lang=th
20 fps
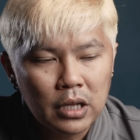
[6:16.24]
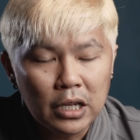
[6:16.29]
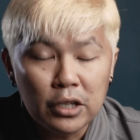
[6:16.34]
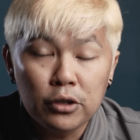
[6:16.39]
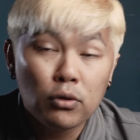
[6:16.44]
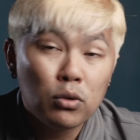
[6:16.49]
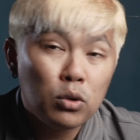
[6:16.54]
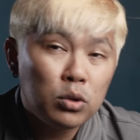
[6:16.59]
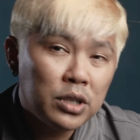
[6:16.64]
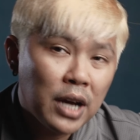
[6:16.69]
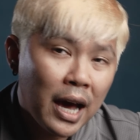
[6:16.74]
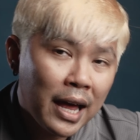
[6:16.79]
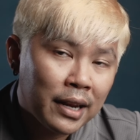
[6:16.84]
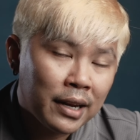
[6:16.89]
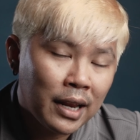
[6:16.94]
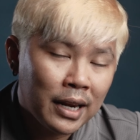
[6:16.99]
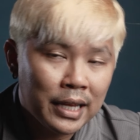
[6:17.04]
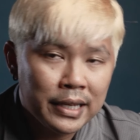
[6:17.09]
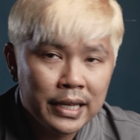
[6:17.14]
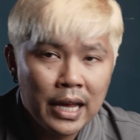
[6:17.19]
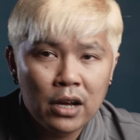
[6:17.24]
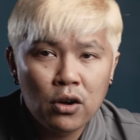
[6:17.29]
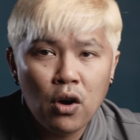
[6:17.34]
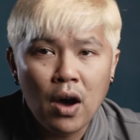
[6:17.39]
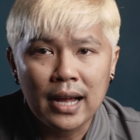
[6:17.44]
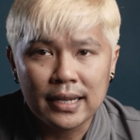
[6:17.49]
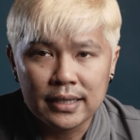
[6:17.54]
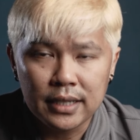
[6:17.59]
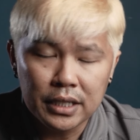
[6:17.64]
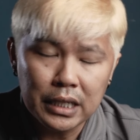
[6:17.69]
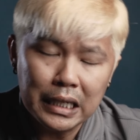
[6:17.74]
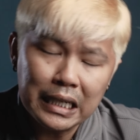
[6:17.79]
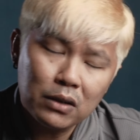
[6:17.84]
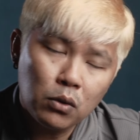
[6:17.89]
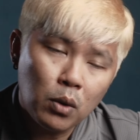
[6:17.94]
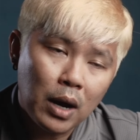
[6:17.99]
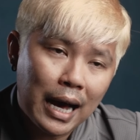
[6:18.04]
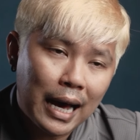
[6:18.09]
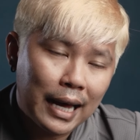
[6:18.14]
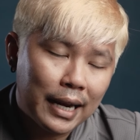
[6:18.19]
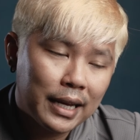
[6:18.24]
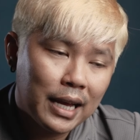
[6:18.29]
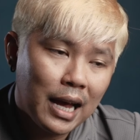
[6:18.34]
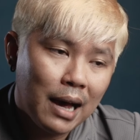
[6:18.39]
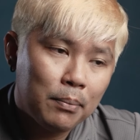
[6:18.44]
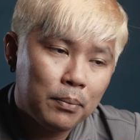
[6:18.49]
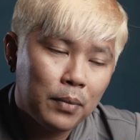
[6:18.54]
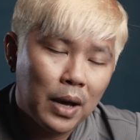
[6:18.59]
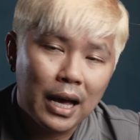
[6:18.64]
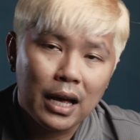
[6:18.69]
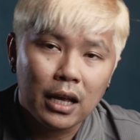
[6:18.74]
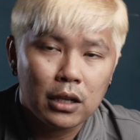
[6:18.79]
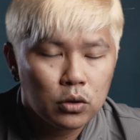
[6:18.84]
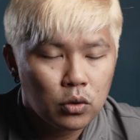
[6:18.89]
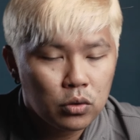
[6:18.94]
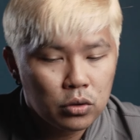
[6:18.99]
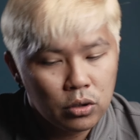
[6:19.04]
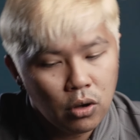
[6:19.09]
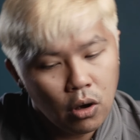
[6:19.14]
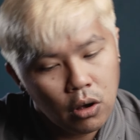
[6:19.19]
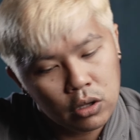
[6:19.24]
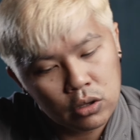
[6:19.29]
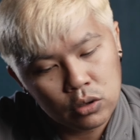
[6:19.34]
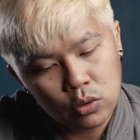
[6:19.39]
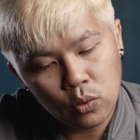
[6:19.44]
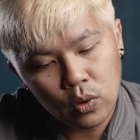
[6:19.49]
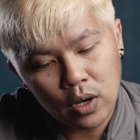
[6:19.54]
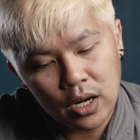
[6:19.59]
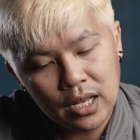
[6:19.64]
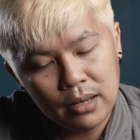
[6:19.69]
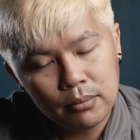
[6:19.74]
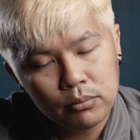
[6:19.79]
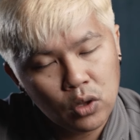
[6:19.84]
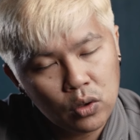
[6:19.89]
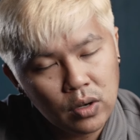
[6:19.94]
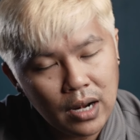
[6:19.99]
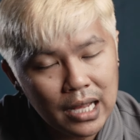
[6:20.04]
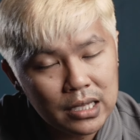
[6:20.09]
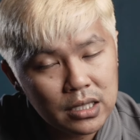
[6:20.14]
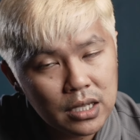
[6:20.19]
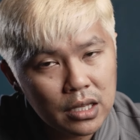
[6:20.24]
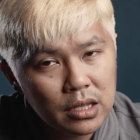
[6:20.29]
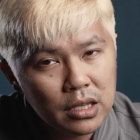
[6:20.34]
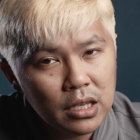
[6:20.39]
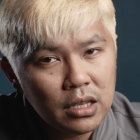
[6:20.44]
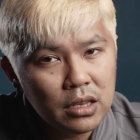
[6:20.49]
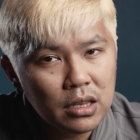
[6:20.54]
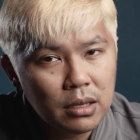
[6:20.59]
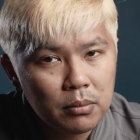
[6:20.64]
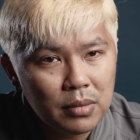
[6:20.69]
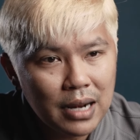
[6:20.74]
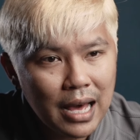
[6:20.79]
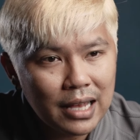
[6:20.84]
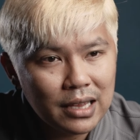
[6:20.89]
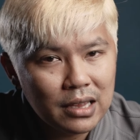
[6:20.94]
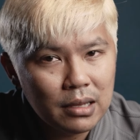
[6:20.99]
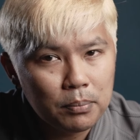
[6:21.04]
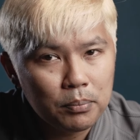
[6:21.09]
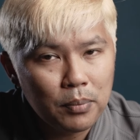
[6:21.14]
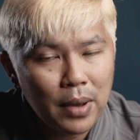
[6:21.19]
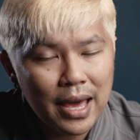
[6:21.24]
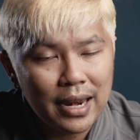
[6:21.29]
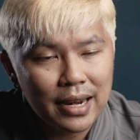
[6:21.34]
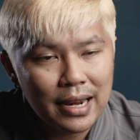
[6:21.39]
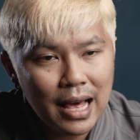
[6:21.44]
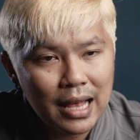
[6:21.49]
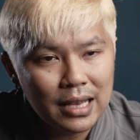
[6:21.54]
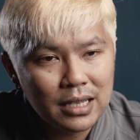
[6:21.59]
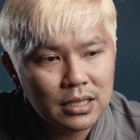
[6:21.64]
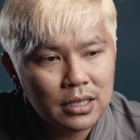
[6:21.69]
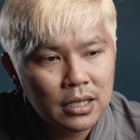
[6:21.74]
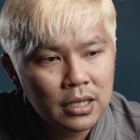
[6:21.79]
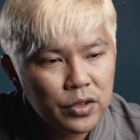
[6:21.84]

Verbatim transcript: เรสโซลูชันอะไรเงี้ยก็อาจจะเยอะกว่านะครับอ่า กล้องตัวเริ่มต้นอาจจะ 20 ล้าน 18 ล้าน